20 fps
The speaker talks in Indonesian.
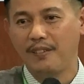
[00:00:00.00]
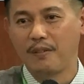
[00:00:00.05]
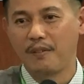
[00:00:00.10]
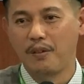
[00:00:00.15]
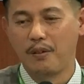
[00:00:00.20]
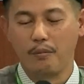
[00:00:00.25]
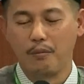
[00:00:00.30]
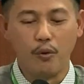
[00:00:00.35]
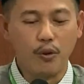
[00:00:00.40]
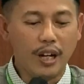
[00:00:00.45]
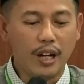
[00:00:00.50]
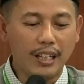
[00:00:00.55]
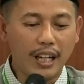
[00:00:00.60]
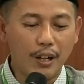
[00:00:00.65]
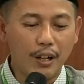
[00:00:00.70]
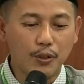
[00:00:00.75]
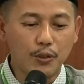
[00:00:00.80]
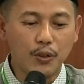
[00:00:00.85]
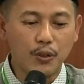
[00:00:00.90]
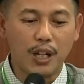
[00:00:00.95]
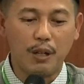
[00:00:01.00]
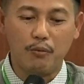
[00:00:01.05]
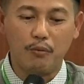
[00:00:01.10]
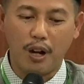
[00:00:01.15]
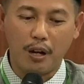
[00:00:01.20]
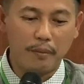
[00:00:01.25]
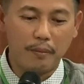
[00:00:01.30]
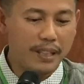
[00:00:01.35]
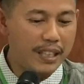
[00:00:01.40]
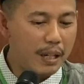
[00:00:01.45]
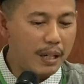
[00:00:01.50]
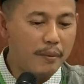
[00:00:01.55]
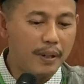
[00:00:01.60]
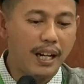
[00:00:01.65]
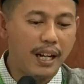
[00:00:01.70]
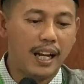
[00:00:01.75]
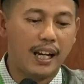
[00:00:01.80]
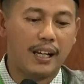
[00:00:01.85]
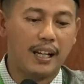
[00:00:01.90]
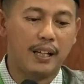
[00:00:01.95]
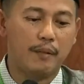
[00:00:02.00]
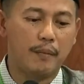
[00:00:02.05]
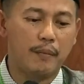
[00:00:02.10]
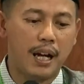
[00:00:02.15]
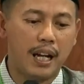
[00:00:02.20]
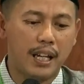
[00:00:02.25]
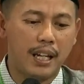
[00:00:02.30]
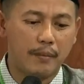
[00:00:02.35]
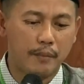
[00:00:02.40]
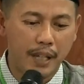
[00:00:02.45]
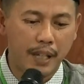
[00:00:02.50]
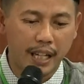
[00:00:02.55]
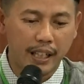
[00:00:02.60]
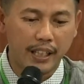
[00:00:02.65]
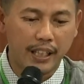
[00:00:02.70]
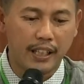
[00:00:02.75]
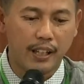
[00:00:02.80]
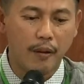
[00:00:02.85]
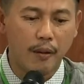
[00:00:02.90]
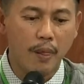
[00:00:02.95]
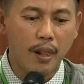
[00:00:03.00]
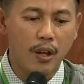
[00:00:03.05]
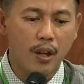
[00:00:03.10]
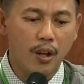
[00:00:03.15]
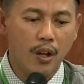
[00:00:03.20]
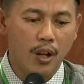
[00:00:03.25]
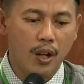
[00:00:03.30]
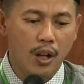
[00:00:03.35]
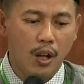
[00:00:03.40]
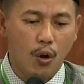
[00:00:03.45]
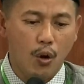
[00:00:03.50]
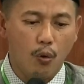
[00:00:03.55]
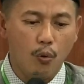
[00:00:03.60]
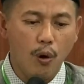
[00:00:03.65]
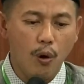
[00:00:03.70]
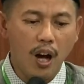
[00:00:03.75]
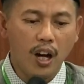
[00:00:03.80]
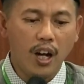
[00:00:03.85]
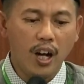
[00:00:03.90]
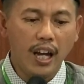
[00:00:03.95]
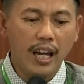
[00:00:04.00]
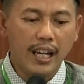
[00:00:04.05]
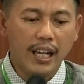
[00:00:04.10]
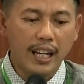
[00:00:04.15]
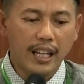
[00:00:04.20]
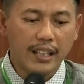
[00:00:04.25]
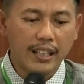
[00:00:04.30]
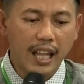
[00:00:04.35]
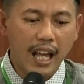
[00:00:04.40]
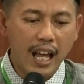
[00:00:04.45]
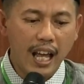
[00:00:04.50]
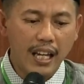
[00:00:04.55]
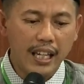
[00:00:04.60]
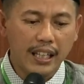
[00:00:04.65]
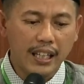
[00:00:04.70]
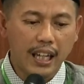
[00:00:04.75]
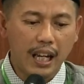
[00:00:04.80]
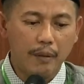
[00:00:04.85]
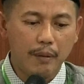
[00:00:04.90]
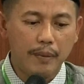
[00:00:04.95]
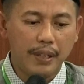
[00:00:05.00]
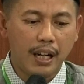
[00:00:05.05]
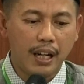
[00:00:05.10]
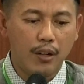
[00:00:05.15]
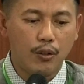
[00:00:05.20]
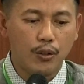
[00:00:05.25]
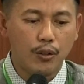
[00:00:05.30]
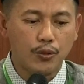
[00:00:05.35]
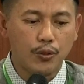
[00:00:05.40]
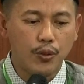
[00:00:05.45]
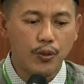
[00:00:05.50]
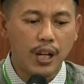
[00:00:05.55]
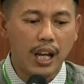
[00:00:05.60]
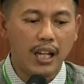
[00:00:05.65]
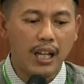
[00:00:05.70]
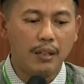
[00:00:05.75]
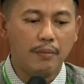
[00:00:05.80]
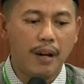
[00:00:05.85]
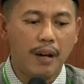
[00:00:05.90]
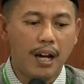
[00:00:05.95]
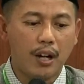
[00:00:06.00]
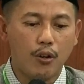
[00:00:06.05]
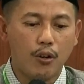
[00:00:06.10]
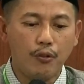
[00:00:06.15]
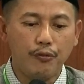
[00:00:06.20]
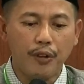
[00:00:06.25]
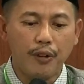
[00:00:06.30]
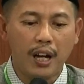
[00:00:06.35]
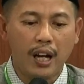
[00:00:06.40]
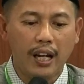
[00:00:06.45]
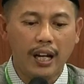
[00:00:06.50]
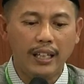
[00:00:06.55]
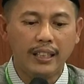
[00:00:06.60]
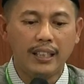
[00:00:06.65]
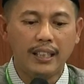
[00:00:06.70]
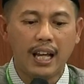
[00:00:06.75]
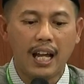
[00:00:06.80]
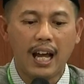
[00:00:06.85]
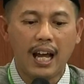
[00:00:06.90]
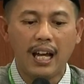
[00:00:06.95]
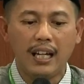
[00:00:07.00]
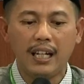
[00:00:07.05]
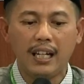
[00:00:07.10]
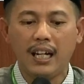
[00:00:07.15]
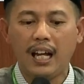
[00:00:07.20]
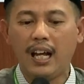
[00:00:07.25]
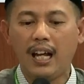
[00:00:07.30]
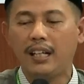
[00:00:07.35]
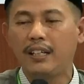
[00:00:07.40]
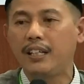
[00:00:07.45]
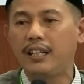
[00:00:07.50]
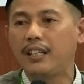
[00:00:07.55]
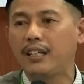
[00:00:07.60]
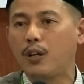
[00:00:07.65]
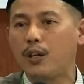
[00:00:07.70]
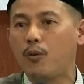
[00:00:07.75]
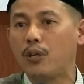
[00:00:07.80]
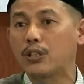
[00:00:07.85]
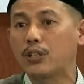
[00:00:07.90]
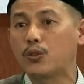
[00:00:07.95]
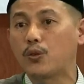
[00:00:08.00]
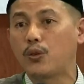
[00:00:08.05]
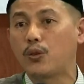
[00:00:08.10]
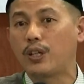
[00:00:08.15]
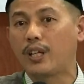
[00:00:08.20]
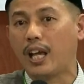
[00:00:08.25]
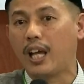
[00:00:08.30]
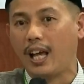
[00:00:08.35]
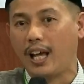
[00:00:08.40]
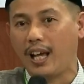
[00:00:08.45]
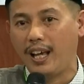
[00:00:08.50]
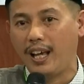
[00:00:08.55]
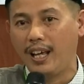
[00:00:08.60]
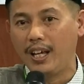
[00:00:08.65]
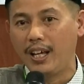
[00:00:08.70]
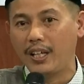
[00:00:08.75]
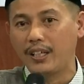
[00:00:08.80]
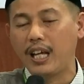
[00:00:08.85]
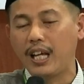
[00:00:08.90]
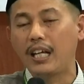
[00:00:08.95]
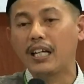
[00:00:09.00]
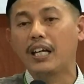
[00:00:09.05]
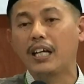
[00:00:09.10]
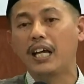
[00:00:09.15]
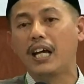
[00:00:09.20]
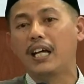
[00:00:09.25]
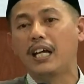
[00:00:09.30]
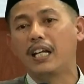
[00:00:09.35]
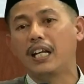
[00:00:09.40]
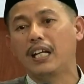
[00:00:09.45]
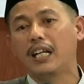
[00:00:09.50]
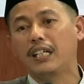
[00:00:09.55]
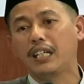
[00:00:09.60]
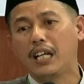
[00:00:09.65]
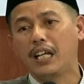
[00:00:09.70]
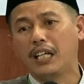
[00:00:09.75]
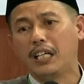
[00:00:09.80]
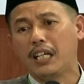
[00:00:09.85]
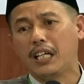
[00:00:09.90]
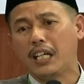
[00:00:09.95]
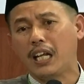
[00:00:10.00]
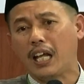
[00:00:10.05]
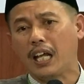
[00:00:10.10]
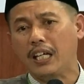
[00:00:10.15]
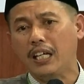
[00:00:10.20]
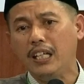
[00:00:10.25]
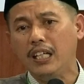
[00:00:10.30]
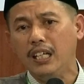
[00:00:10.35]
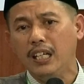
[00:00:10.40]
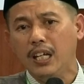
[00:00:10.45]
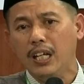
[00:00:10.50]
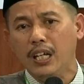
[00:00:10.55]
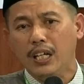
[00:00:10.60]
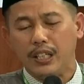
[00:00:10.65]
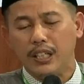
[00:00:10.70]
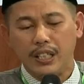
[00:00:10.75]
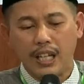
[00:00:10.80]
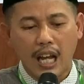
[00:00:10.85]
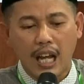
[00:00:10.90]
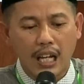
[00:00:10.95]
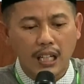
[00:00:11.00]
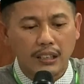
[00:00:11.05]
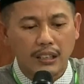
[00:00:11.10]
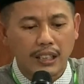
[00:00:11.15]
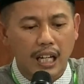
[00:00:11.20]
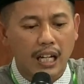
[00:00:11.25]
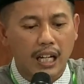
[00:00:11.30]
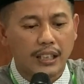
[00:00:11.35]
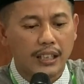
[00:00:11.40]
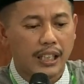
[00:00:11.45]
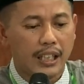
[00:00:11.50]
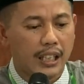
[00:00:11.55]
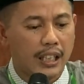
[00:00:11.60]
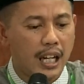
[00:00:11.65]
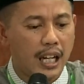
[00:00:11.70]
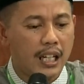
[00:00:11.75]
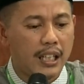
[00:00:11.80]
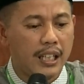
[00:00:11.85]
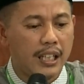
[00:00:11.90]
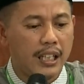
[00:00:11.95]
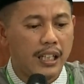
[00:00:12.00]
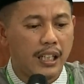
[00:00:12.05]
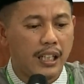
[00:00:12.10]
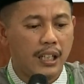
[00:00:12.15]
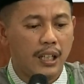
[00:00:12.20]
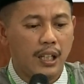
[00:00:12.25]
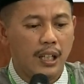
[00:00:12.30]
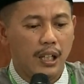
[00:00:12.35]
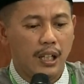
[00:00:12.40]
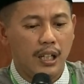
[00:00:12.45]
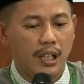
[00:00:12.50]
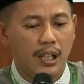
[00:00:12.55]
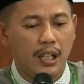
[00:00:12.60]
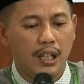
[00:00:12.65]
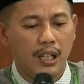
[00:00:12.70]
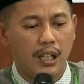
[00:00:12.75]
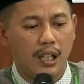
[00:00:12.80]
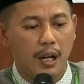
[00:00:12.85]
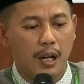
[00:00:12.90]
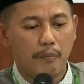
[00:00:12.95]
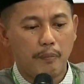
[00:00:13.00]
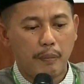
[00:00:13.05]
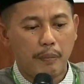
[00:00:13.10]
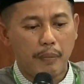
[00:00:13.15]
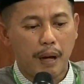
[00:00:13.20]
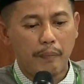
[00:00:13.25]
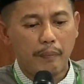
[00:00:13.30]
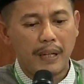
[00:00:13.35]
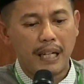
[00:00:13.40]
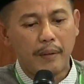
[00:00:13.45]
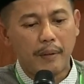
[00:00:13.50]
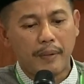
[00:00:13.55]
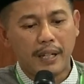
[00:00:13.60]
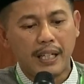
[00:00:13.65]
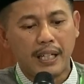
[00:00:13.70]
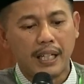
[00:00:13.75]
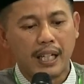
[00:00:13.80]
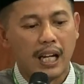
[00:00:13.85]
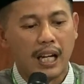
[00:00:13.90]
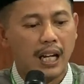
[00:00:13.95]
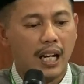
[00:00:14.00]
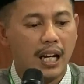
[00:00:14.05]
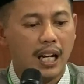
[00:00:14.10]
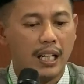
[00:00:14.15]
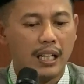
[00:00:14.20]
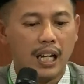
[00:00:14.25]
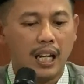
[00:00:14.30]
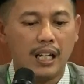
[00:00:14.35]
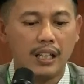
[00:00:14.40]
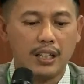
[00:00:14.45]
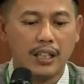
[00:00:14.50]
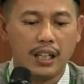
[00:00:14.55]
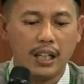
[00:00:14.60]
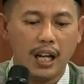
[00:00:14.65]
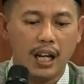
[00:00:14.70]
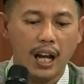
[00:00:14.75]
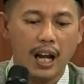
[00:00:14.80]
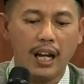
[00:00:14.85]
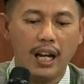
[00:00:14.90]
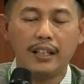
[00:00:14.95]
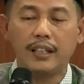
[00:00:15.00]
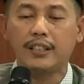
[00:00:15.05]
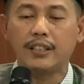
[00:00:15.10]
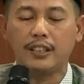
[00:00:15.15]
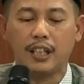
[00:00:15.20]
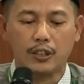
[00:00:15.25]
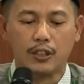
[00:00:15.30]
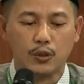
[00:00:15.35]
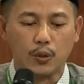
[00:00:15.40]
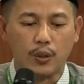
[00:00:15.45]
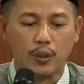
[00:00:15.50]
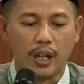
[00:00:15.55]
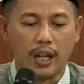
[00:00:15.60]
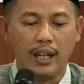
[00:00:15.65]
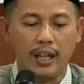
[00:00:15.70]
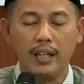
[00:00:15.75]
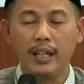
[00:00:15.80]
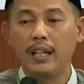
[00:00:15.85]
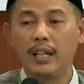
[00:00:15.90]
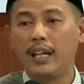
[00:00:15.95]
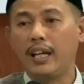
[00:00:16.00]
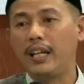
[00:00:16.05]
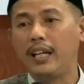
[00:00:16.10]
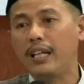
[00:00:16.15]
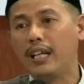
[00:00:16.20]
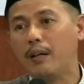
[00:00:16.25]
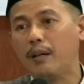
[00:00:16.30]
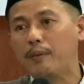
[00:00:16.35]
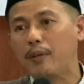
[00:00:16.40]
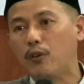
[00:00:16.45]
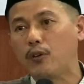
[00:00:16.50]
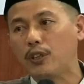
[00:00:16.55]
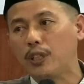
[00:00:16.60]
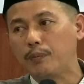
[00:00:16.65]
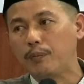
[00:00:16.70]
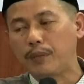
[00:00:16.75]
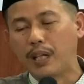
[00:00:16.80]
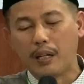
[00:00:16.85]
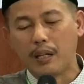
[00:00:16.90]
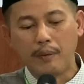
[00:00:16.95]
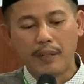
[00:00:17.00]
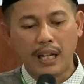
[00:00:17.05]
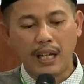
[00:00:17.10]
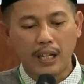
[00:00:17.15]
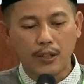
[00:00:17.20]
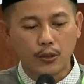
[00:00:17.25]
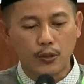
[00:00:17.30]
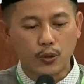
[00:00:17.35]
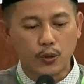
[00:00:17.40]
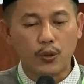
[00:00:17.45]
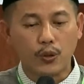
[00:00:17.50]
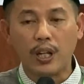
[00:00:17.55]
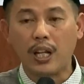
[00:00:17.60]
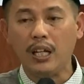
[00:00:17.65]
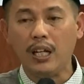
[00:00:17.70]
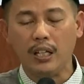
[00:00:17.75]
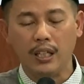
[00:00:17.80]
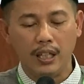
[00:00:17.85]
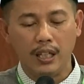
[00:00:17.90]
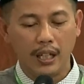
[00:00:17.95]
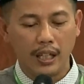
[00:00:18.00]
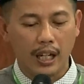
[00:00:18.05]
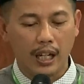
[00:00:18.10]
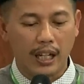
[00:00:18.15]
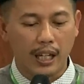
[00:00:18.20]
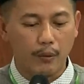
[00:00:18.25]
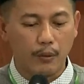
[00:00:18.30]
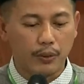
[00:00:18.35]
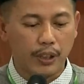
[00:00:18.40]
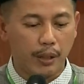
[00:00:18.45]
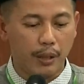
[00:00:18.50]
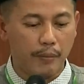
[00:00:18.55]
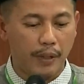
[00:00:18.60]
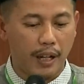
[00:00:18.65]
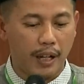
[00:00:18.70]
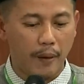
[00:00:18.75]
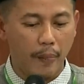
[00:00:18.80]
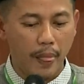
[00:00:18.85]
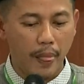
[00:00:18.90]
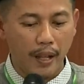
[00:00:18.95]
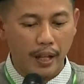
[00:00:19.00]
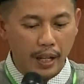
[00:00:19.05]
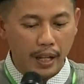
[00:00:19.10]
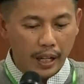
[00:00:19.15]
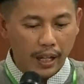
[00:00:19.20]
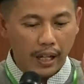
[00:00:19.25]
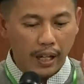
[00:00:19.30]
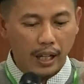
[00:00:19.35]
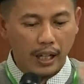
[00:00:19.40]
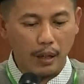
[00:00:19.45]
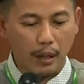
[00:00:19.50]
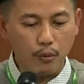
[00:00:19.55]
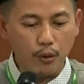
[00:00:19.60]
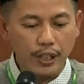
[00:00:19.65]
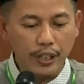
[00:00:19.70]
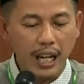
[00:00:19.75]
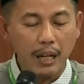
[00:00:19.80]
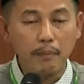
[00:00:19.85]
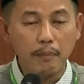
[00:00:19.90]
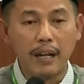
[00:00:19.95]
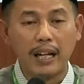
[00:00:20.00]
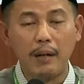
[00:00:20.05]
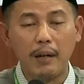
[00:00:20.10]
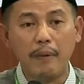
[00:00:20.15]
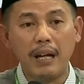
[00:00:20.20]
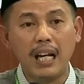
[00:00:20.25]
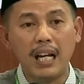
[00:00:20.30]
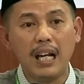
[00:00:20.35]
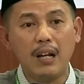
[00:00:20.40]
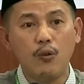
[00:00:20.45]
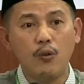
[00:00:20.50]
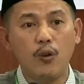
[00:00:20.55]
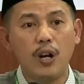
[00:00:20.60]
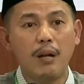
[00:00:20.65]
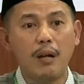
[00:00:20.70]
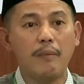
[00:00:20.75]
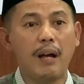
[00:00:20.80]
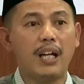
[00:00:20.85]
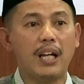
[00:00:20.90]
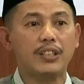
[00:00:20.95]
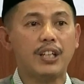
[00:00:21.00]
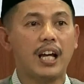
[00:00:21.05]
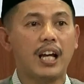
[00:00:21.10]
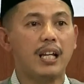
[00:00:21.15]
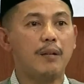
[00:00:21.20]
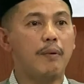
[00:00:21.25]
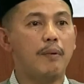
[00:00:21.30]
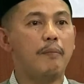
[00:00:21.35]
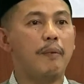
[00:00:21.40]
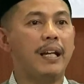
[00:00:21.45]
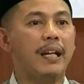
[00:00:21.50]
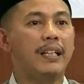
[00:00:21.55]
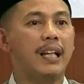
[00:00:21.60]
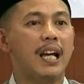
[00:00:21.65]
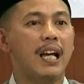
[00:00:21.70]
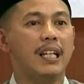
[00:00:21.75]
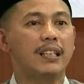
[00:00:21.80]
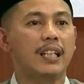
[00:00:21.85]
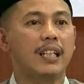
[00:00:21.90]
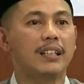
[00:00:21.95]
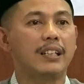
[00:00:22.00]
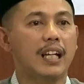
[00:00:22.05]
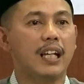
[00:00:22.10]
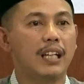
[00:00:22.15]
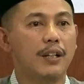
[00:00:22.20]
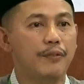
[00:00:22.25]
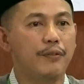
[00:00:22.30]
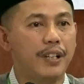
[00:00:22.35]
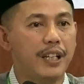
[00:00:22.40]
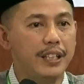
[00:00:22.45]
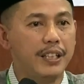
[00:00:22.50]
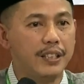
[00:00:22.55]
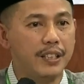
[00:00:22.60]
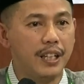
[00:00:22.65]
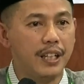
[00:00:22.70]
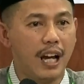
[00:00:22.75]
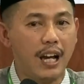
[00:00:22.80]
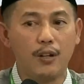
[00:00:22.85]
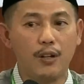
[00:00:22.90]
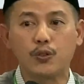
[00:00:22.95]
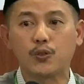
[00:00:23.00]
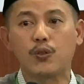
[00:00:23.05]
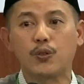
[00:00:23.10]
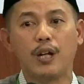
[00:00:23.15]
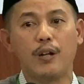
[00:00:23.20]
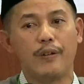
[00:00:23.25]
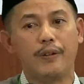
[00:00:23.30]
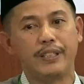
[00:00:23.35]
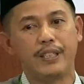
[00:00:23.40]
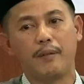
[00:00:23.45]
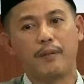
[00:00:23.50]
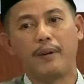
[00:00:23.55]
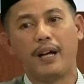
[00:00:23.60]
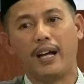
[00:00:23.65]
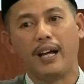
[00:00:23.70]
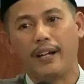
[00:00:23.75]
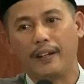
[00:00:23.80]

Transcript: Bukan Ahlus Sunnah, Muhammadiyah meyakini. Wa ghairi dzalika minal usul al ma'rufah inda ahli hadis was sunnah dan keyakinan-keyakinan lain yang sangat dikenal di eh, apa namanya di kalangan ahli hadis dan sunnah. Ini kami kutip dari Minhajus Sunnah karya Ibnu Taimiyah. Kemudian bagaimana ulama Asy'ari memandang tentang definisi Ahlus Sunnah wal Jamaah?